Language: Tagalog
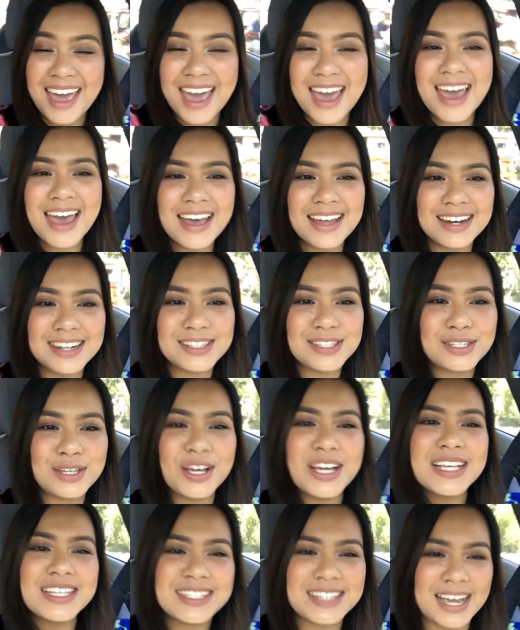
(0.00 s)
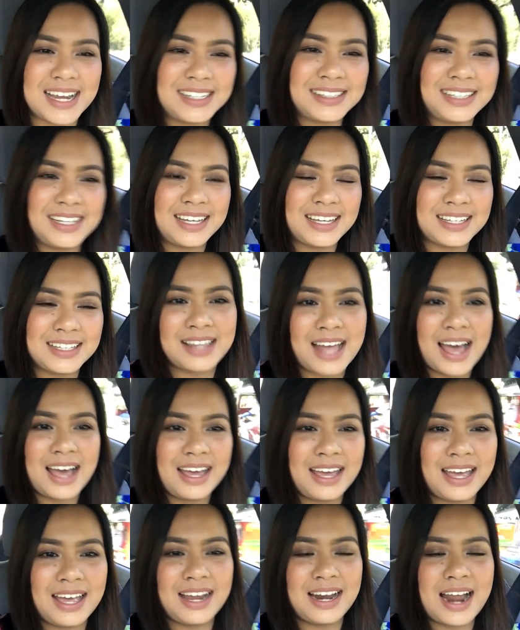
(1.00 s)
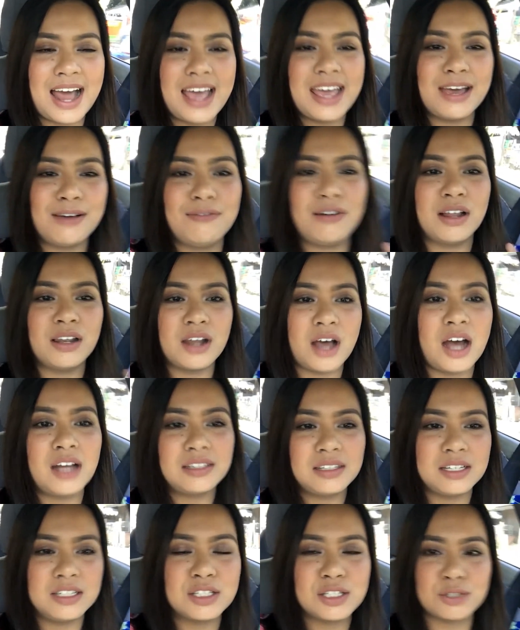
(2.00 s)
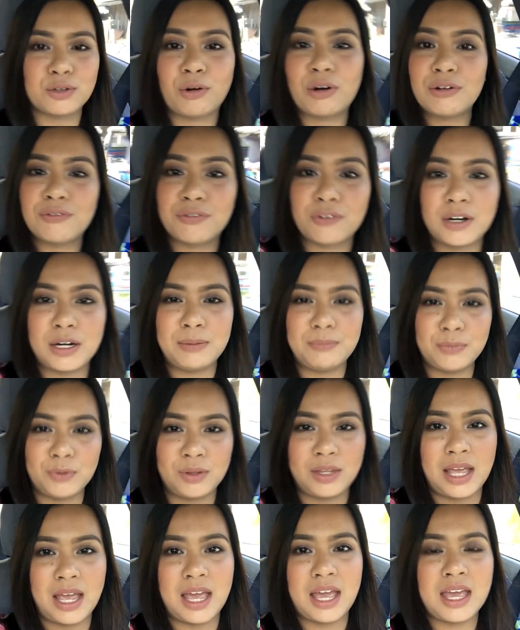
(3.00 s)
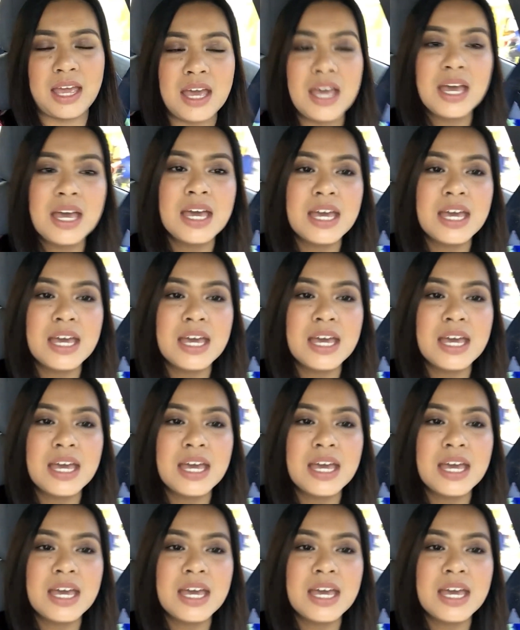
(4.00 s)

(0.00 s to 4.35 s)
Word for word: And it's so exciting dahil I have a lot in store for him today.